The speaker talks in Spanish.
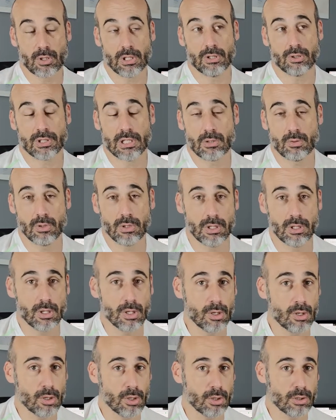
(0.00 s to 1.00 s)
cuando se
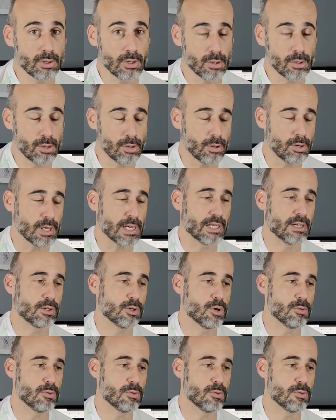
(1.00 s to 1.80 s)
anunció Tom Holland